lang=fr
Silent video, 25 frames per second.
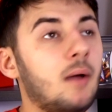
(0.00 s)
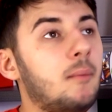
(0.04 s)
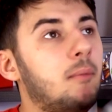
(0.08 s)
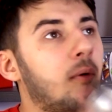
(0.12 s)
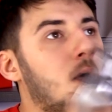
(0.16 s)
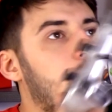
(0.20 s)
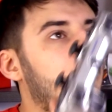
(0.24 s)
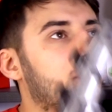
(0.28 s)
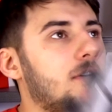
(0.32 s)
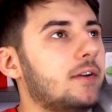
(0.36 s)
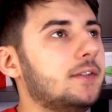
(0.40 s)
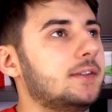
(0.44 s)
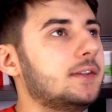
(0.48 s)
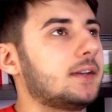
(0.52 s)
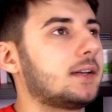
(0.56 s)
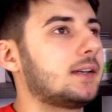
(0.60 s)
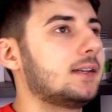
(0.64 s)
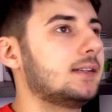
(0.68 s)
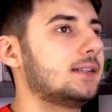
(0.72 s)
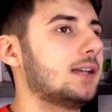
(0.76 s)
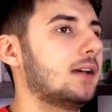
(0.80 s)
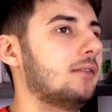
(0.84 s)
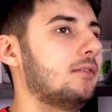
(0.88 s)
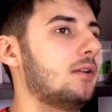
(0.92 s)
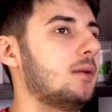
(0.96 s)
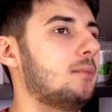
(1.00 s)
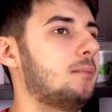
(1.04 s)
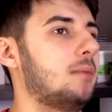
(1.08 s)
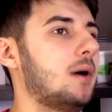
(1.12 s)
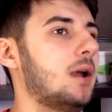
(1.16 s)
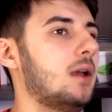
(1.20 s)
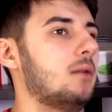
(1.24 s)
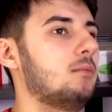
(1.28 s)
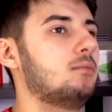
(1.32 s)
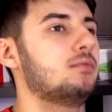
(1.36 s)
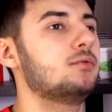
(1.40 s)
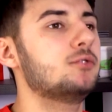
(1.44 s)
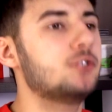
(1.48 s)
Ah bon, on va dire qu'ils avaient
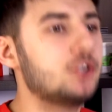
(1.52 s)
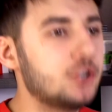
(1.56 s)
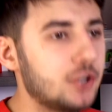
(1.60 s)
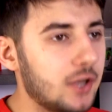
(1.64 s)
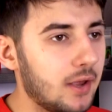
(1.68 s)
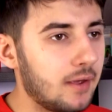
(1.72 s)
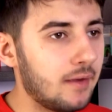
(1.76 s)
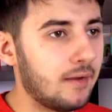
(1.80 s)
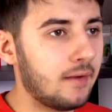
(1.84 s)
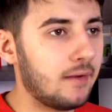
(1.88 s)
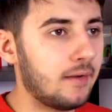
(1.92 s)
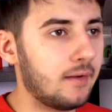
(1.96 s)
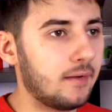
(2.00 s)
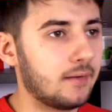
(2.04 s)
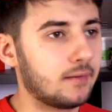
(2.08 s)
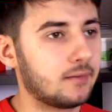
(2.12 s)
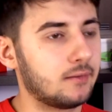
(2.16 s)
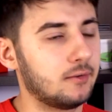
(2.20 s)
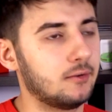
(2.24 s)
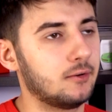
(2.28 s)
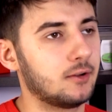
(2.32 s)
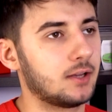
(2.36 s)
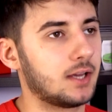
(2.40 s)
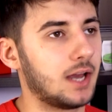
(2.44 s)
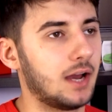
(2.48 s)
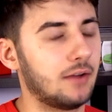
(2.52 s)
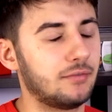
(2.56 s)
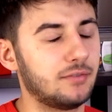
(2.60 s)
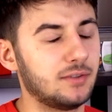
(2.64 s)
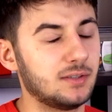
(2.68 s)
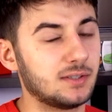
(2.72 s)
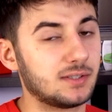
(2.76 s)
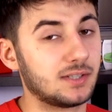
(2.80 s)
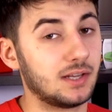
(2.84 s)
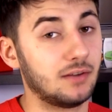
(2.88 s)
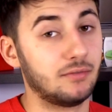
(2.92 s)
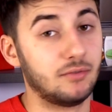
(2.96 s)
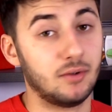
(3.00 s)
pas le budget, que les
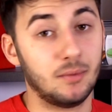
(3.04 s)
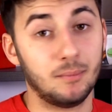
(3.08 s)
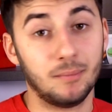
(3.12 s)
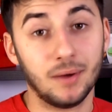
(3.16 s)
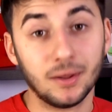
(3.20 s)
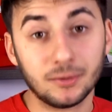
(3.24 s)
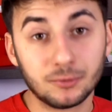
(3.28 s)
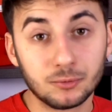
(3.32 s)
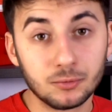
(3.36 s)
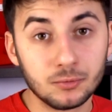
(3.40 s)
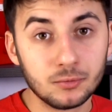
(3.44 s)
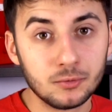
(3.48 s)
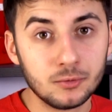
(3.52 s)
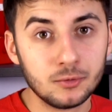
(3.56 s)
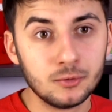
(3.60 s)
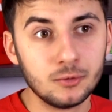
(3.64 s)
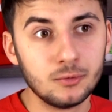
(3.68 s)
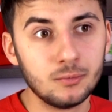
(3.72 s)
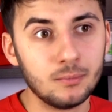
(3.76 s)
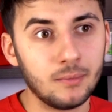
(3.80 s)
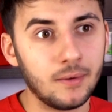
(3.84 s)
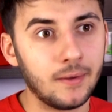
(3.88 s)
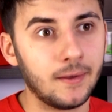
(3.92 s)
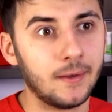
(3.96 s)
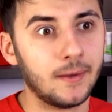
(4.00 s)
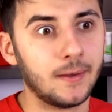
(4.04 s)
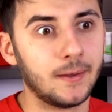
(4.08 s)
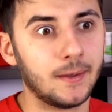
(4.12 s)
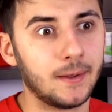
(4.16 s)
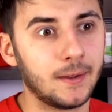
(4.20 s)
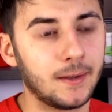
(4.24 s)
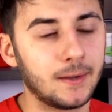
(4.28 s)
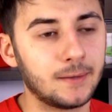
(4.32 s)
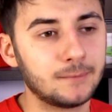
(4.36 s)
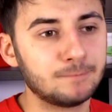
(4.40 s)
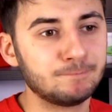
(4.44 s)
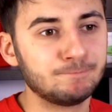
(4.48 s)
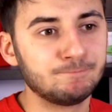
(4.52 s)
graphismes ça fait pas tout,
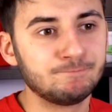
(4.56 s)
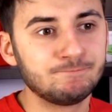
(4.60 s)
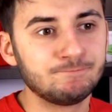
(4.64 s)
mais...